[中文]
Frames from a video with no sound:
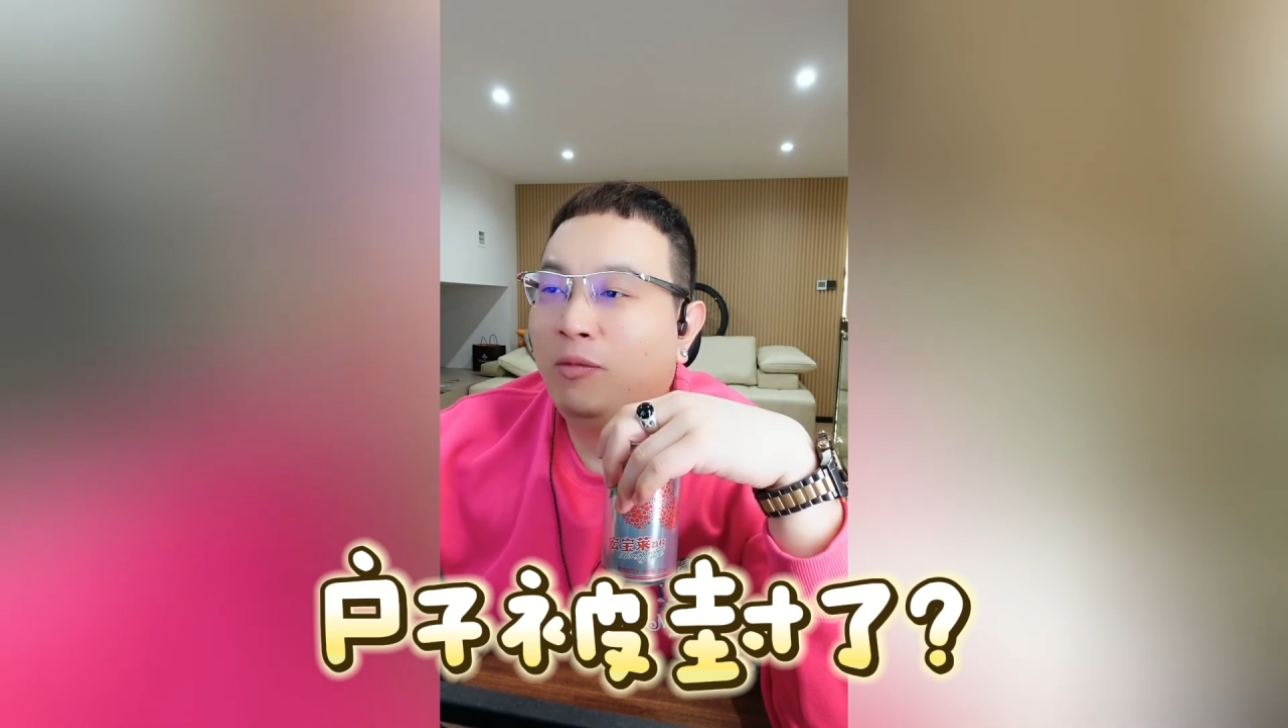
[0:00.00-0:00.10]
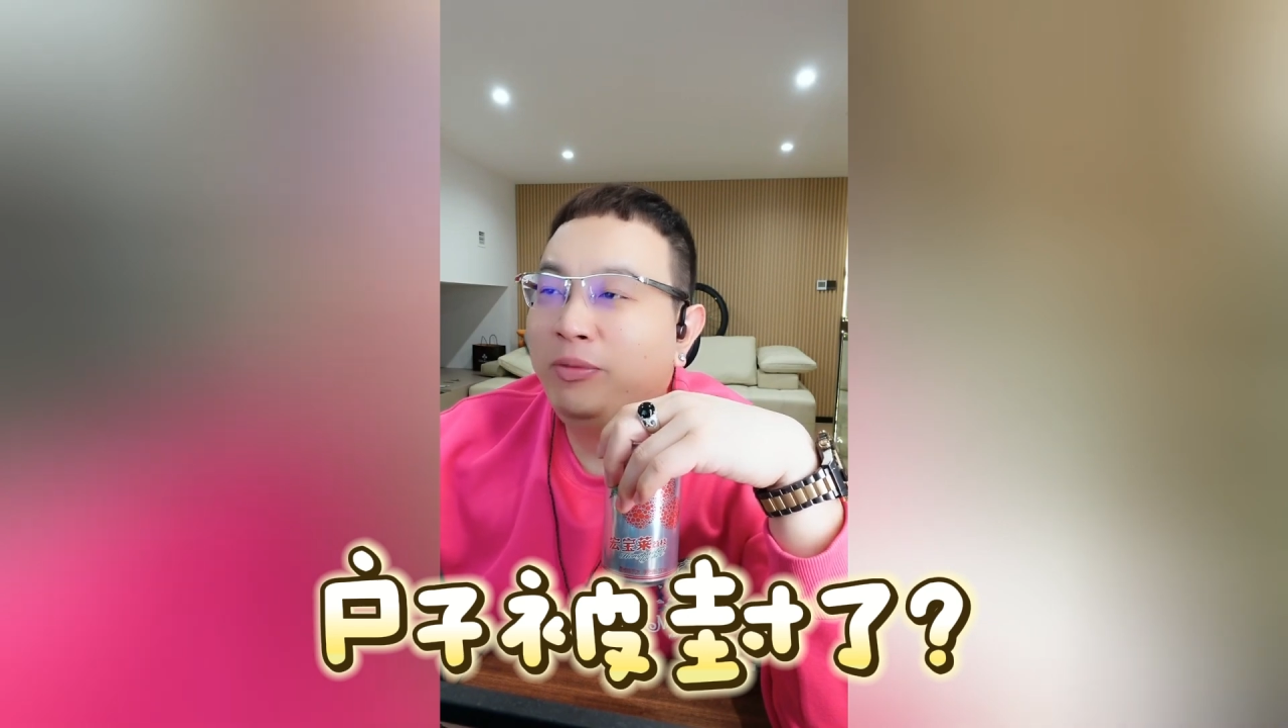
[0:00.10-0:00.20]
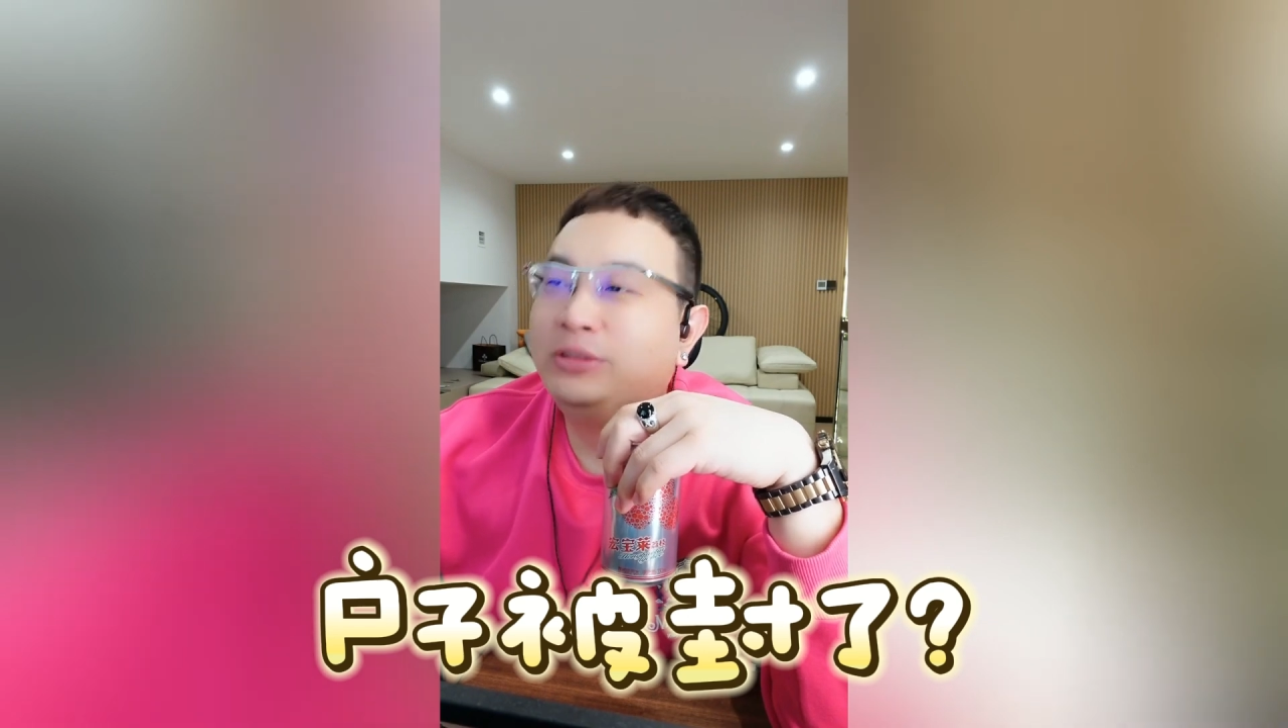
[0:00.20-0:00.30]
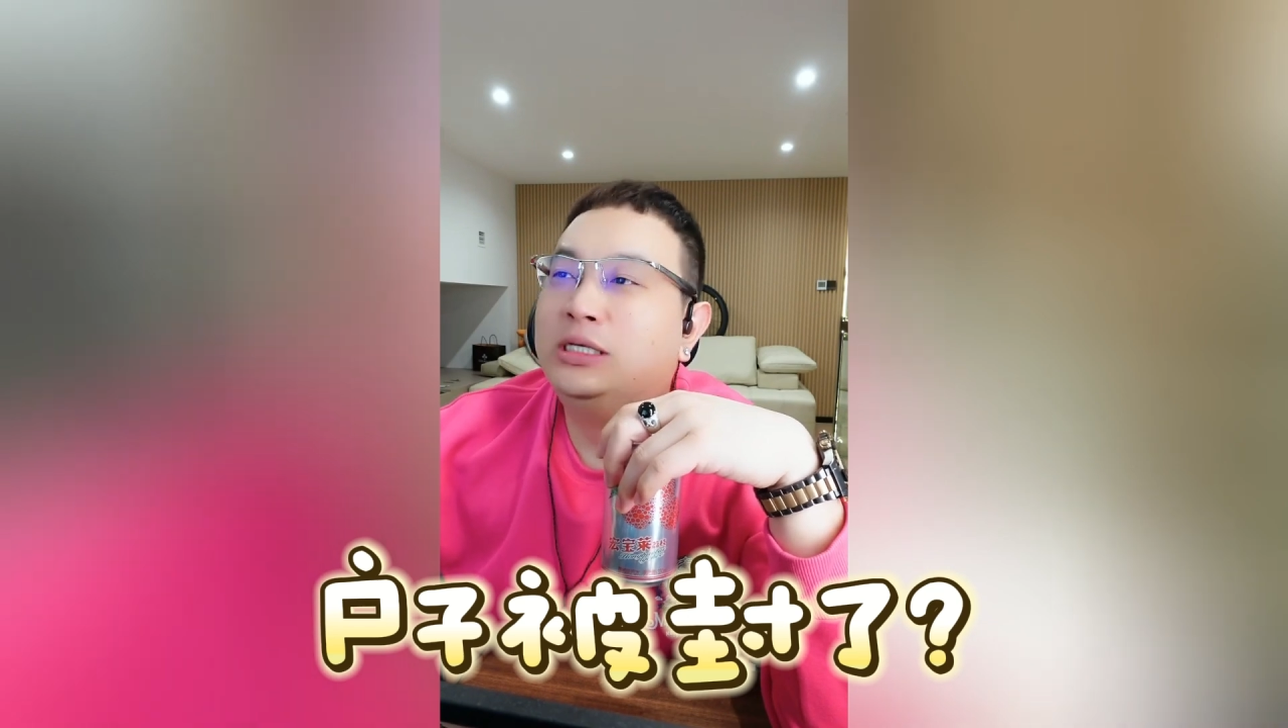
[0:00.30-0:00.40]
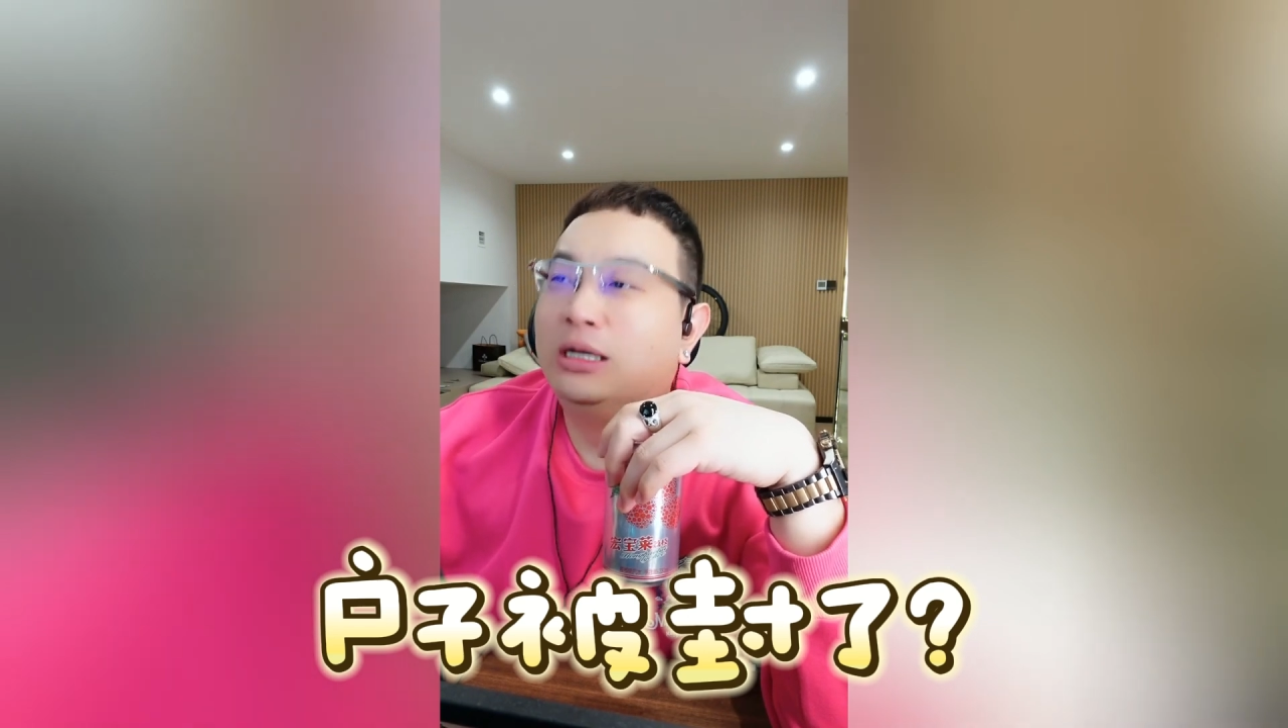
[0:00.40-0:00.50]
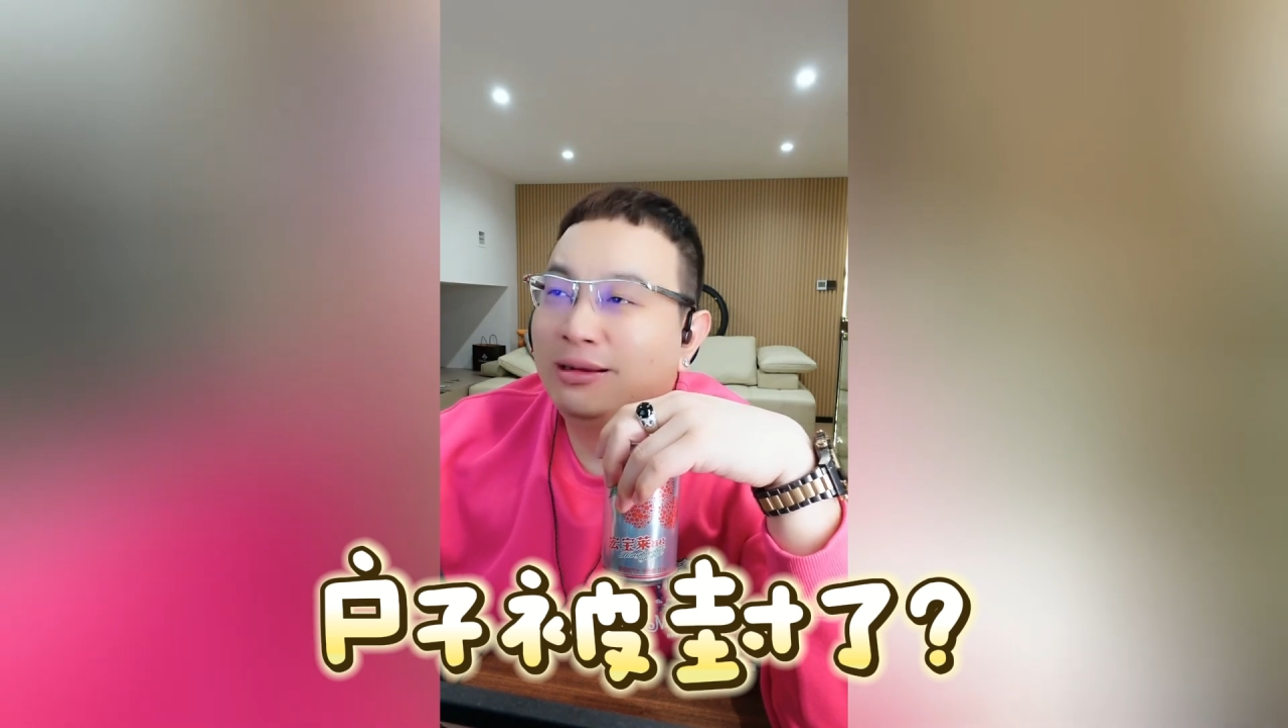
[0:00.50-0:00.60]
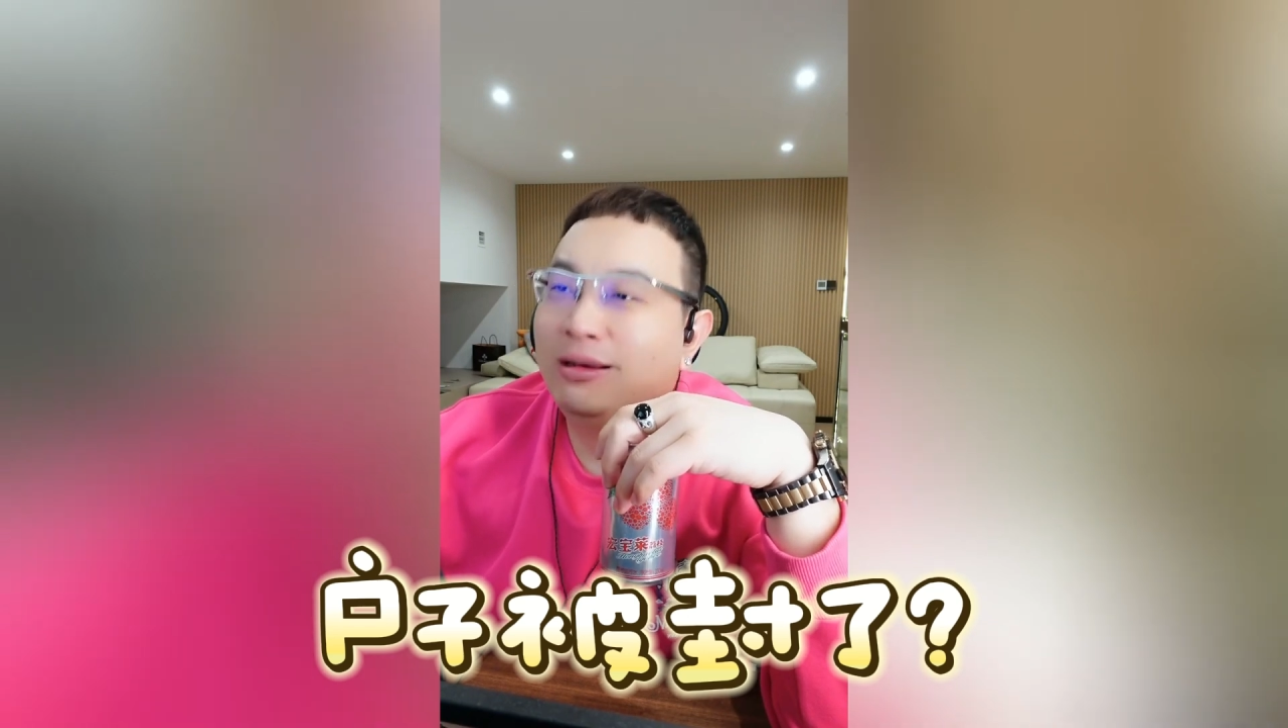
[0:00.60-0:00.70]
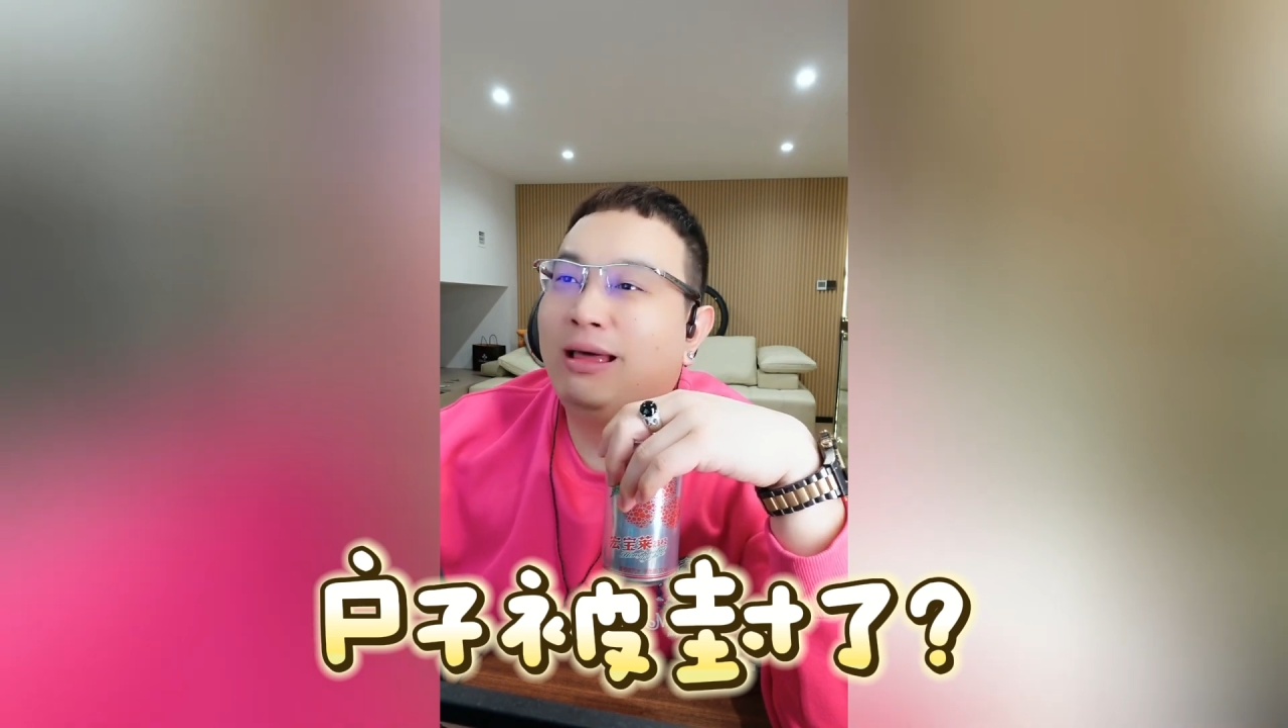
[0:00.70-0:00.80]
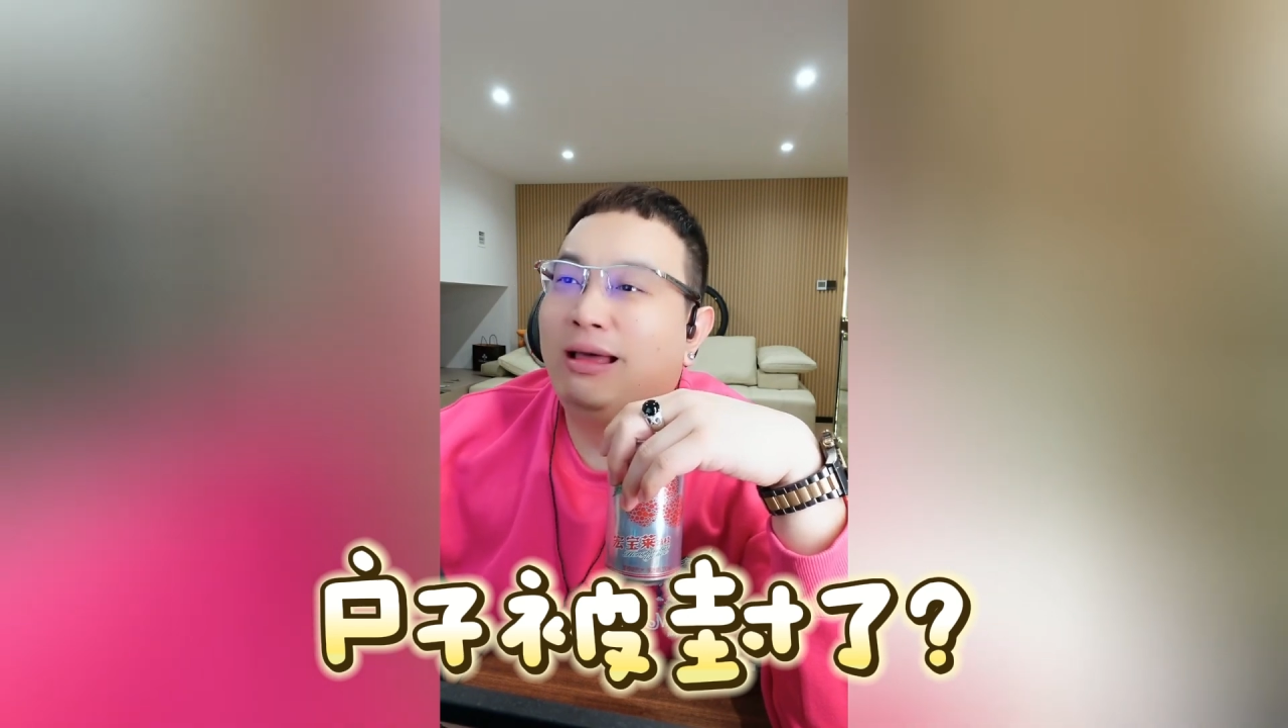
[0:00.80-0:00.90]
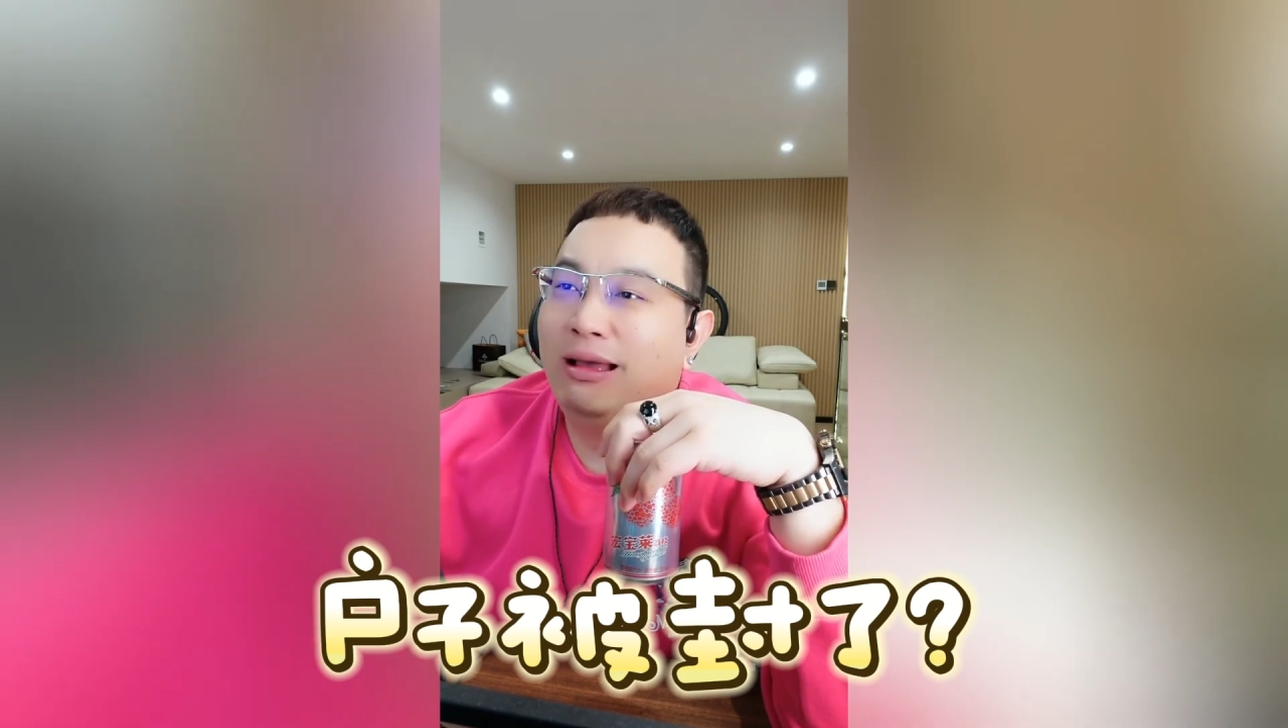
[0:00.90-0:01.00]
不行
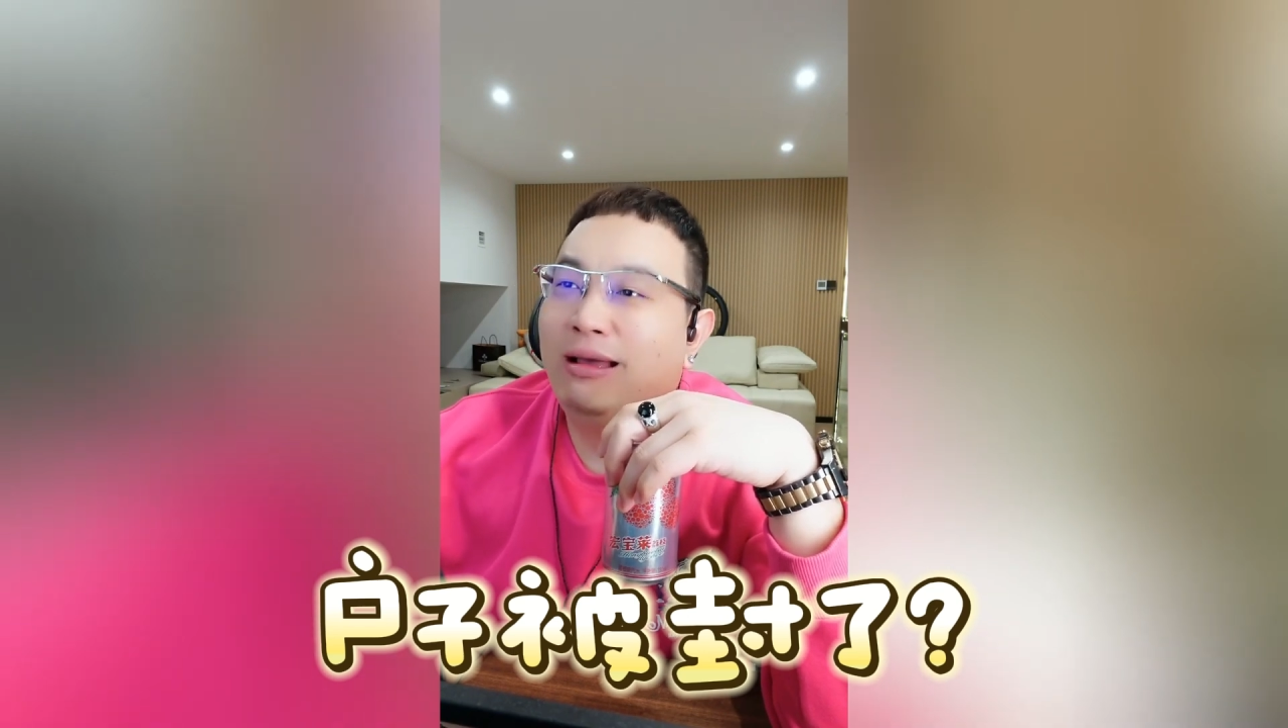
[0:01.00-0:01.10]
了。